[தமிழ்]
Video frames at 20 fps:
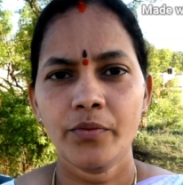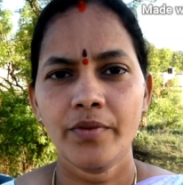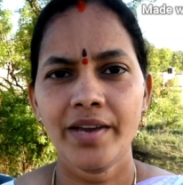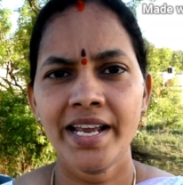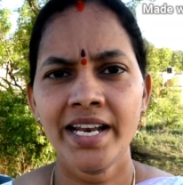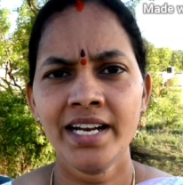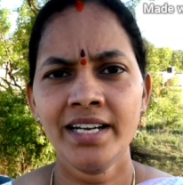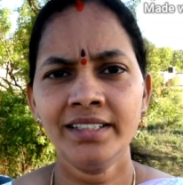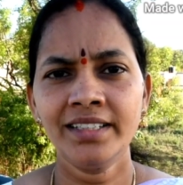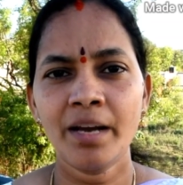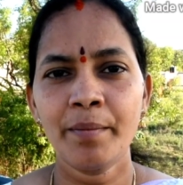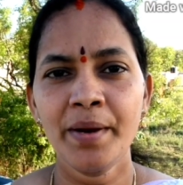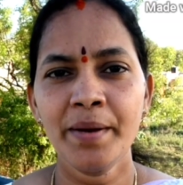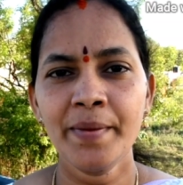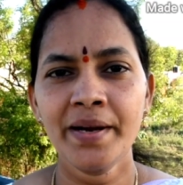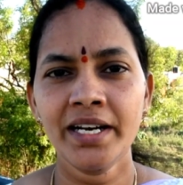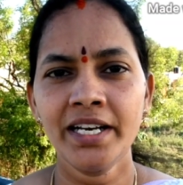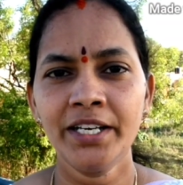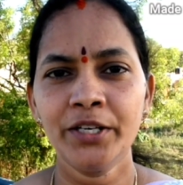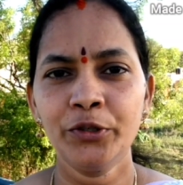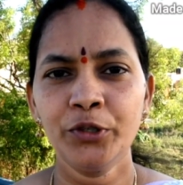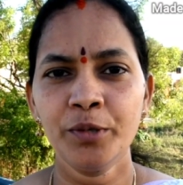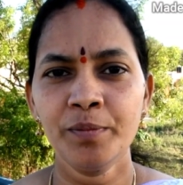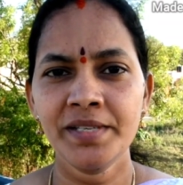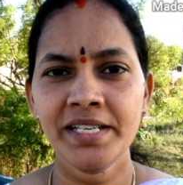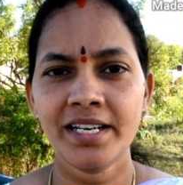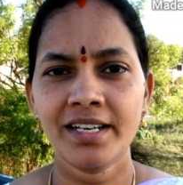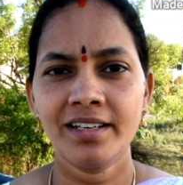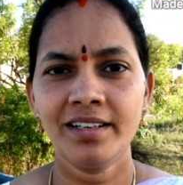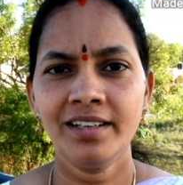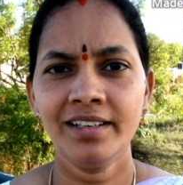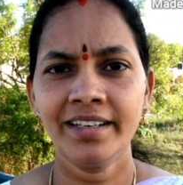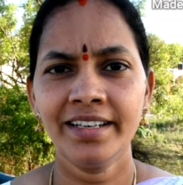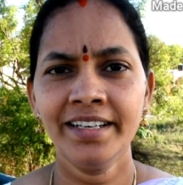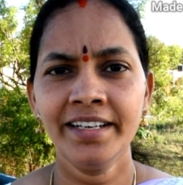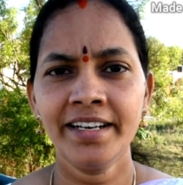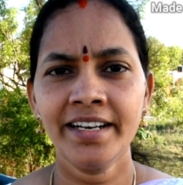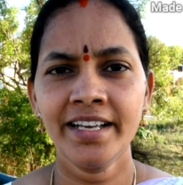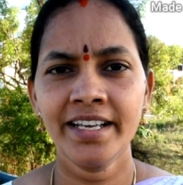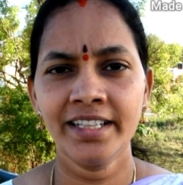வேளாண் தமிழ்மகள் யூடியூப் சேனலில்
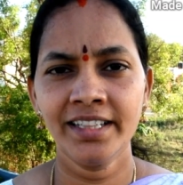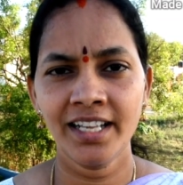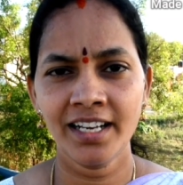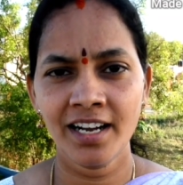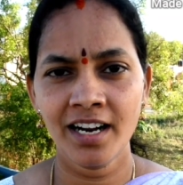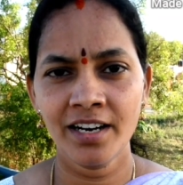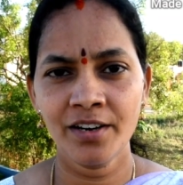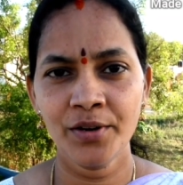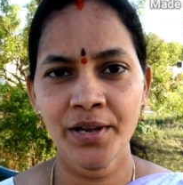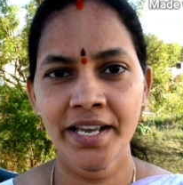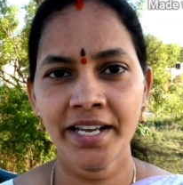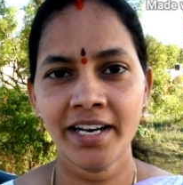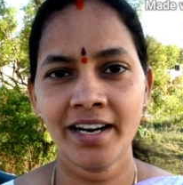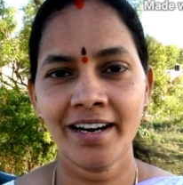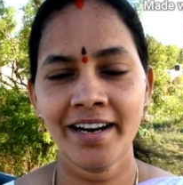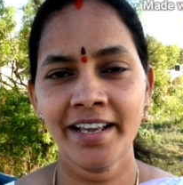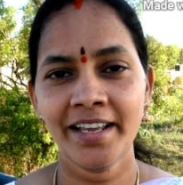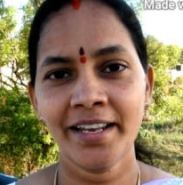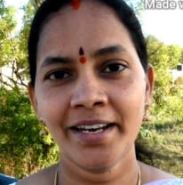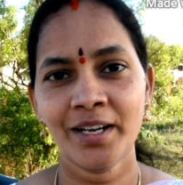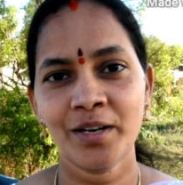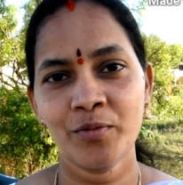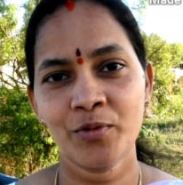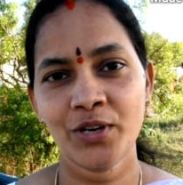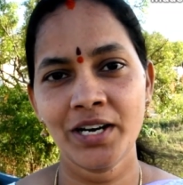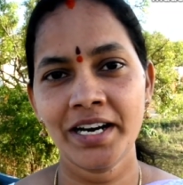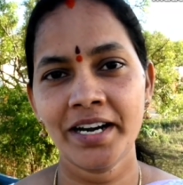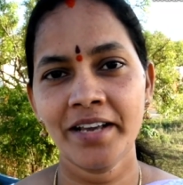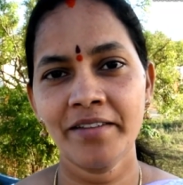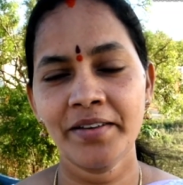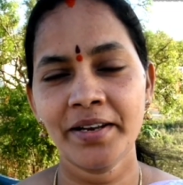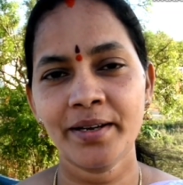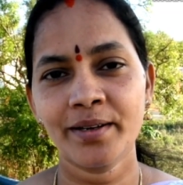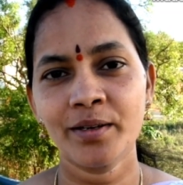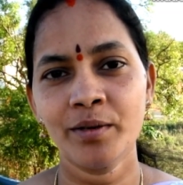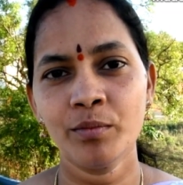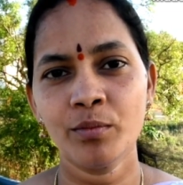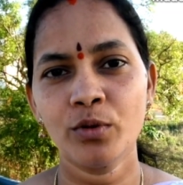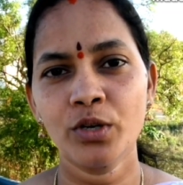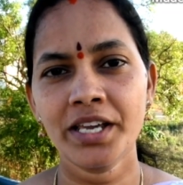இன்று இந்த காணொலியை காண இருக்கும் உங்கள்
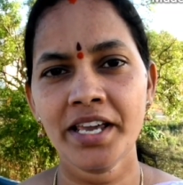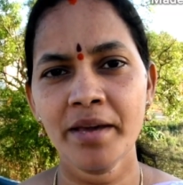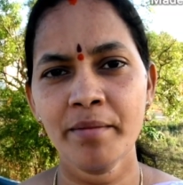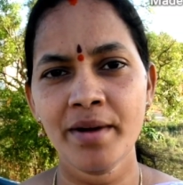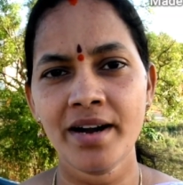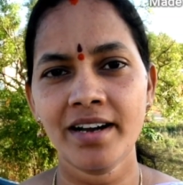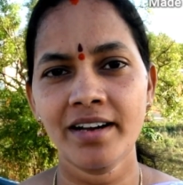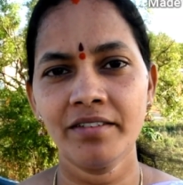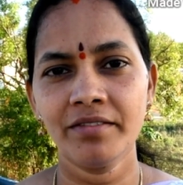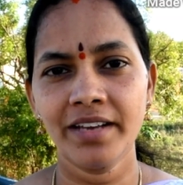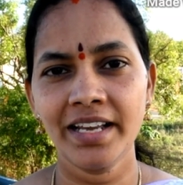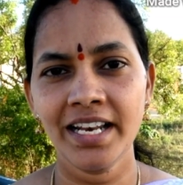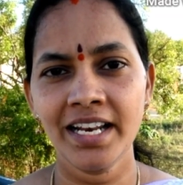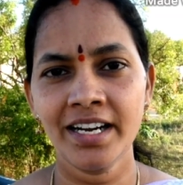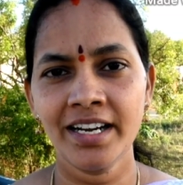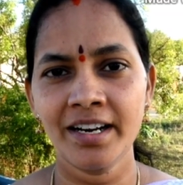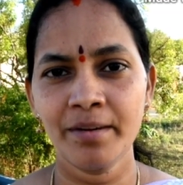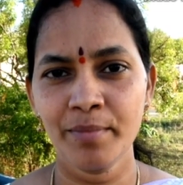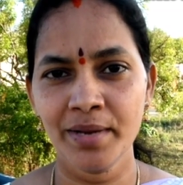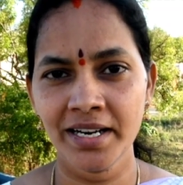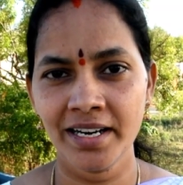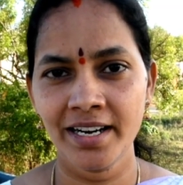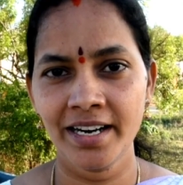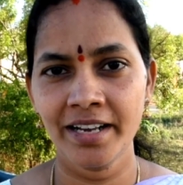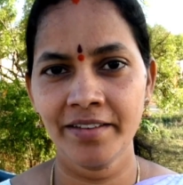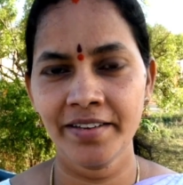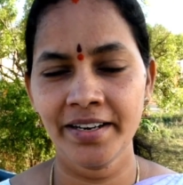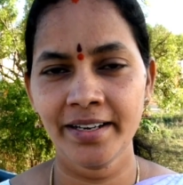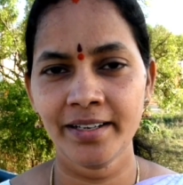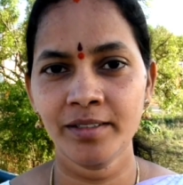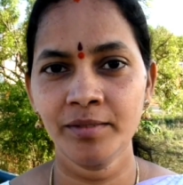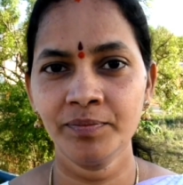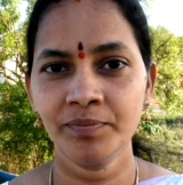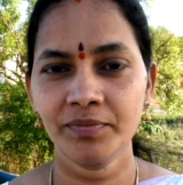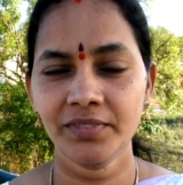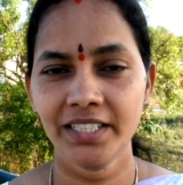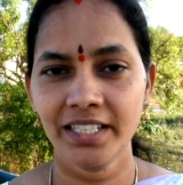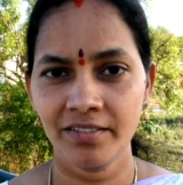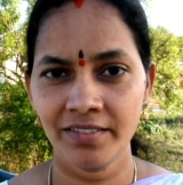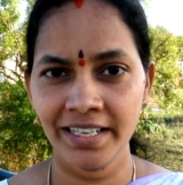அனைவருக்கும் முக்கியமாக வேளாண் நண்பர்கள் அனைவருக்கும்
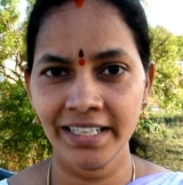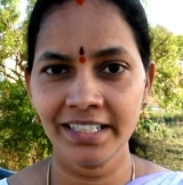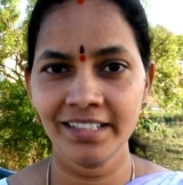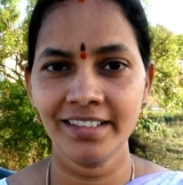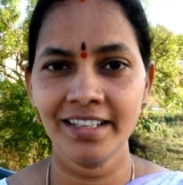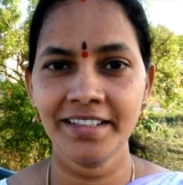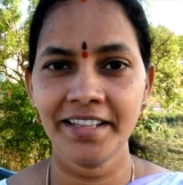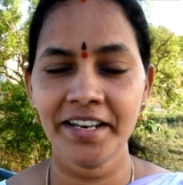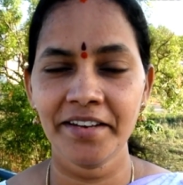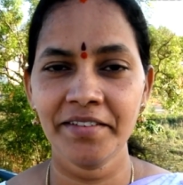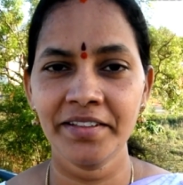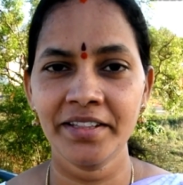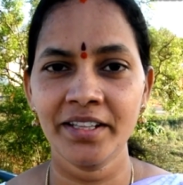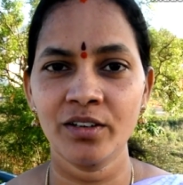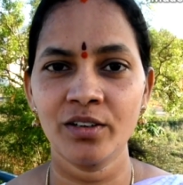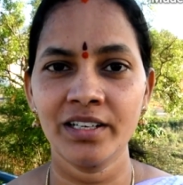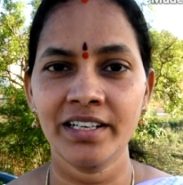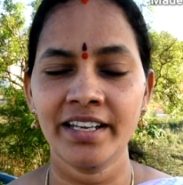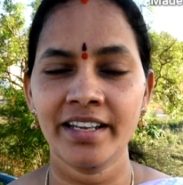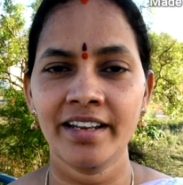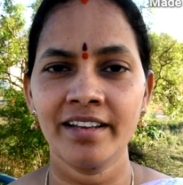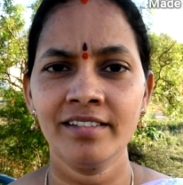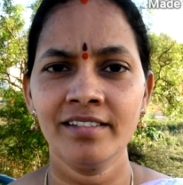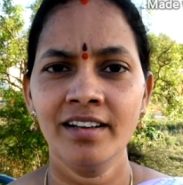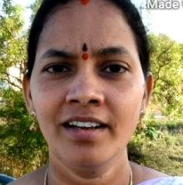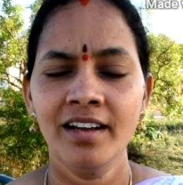என் வணக்கத்தை தெரிவித்துக் கொள்கிறேன்